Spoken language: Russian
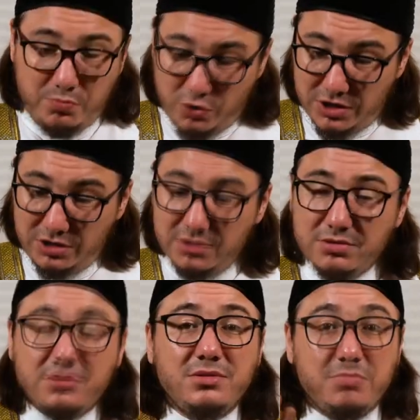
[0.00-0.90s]

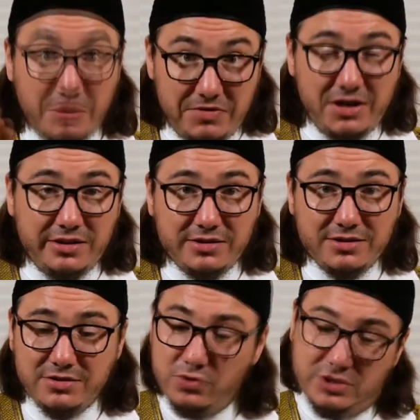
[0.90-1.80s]
Понял, поверил,
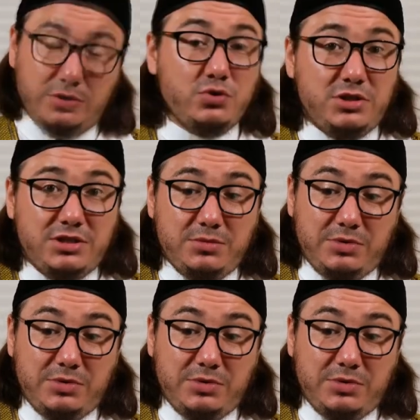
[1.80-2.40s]
но ослушался,